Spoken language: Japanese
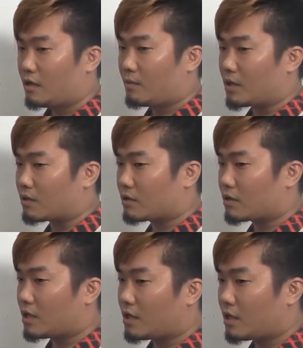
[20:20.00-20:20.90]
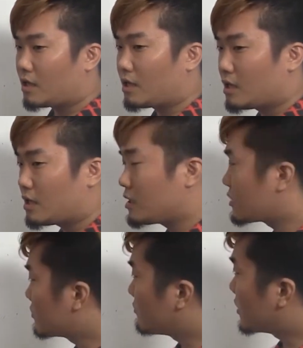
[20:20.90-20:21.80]
まあ、
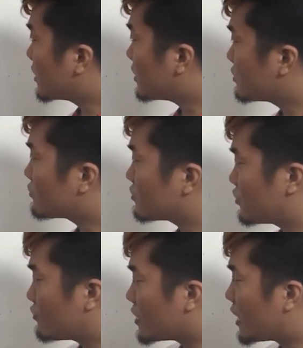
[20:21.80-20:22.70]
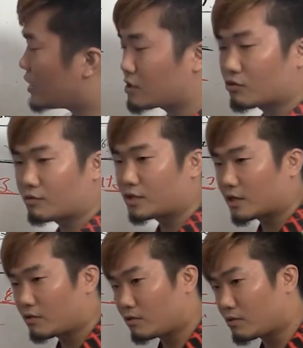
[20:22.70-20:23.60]
えー、っとまたちょちょっとだけ話が飛ぶんだけ
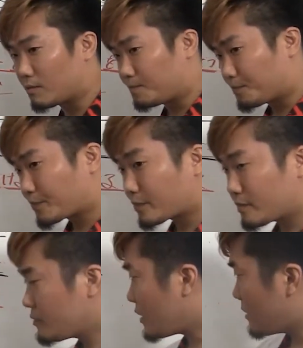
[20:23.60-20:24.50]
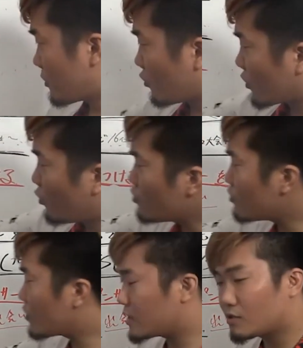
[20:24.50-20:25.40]
どまあ、これ今
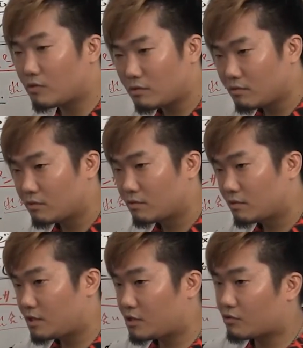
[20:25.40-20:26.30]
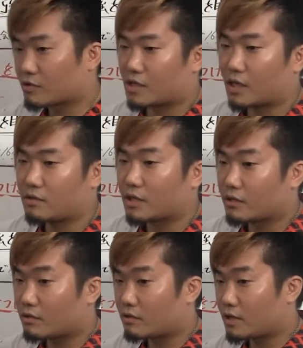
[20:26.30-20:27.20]
後の活動にちょっとつながるんだけ
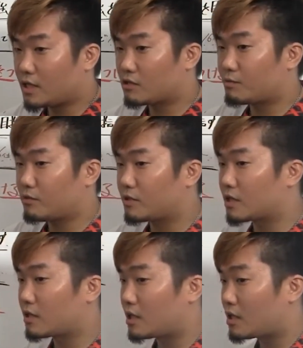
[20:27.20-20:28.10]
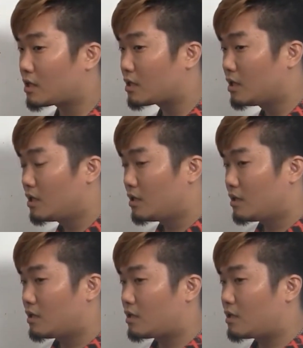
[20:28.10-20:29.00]
ど、ダーツのプロになったら、
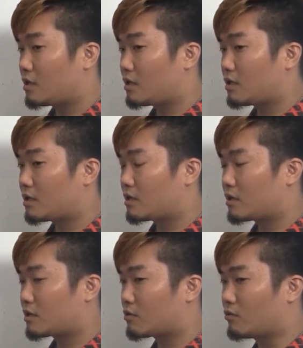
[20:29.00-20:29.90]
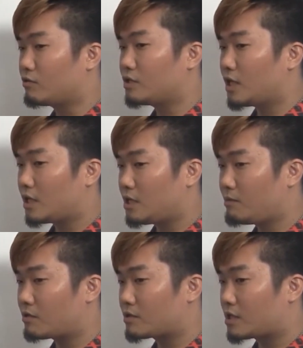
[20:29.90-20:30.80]
えー、この時代、
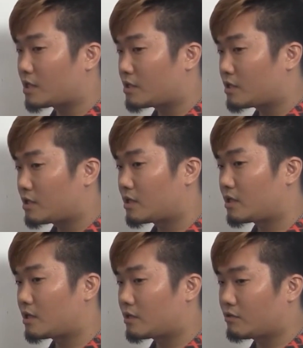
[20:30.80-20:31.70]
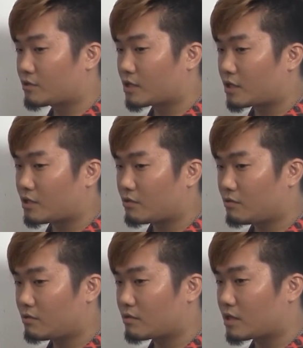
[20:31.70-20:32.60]
今の時代、えー、どうしたらいい
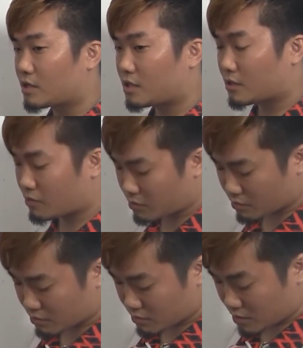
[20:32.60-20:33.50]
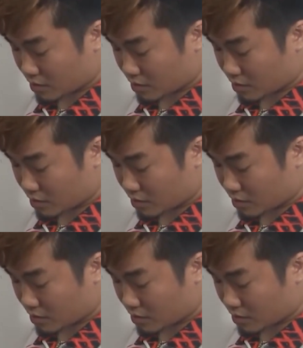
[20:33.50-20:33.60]
のって話だけど、